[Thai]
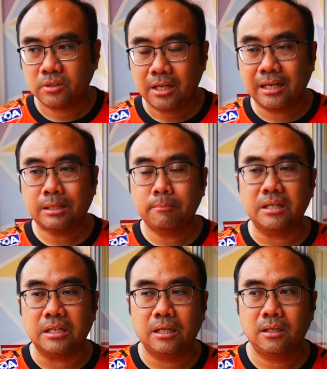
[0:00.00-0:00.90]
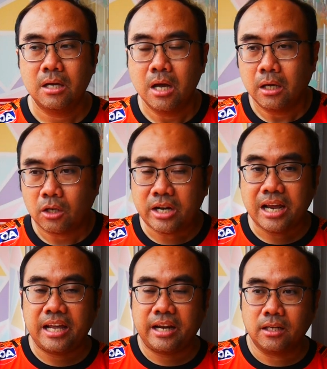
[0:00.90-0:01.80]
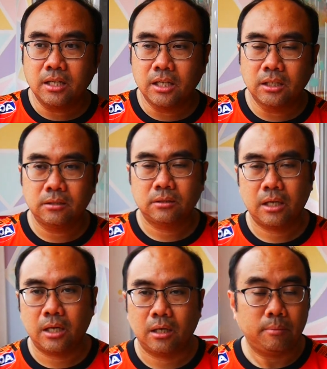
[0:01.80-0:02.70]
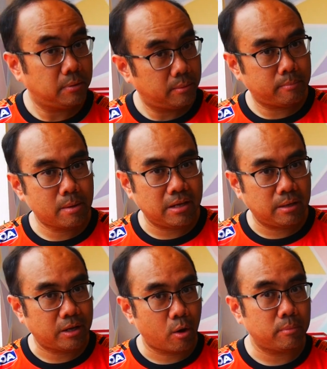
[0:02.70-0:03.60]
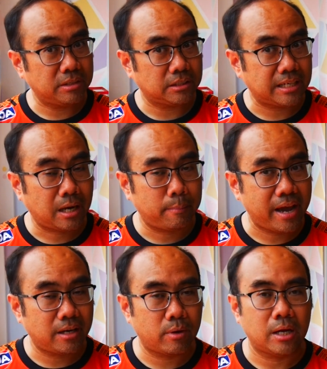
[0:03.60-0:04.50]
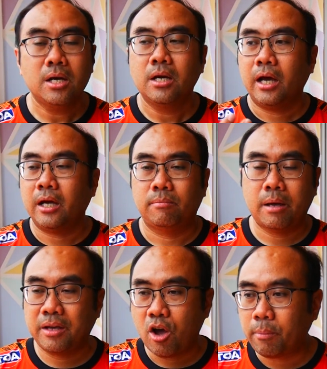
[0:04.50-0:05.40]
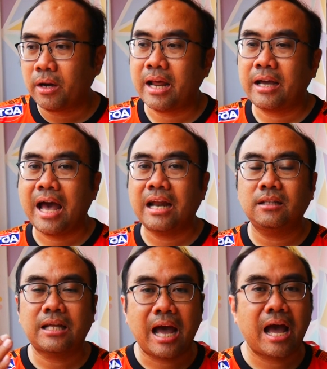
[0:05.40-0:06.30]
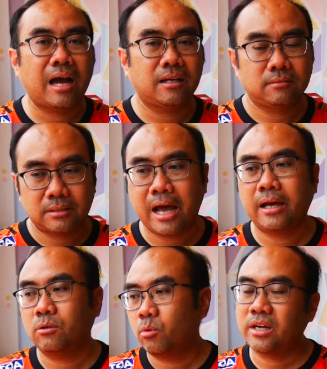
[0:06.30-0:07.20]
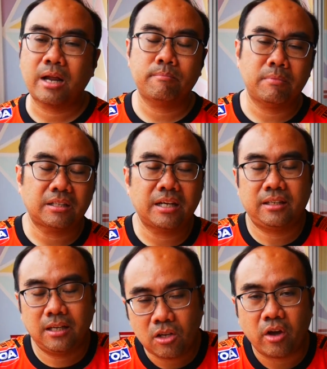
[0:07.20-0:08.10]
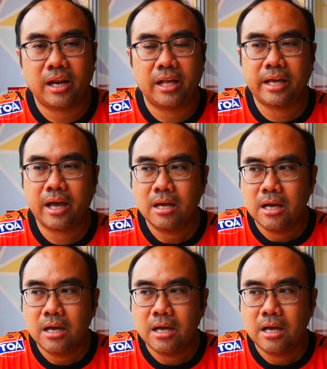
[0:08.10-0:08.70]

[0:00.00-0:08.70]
ถ้าเสมอก็ได้เลทหนึ่งอ่ไม่มีในเพย์ออฟมันมีแต่ชนะกับแพ้นี่หว่าอ่ะไปเพย์ออฟก็ได้ค่าเดินทางได้นู่นนี่นั่นเบ็ดเตล็ดนิดหน่อยอะไรเงี้ย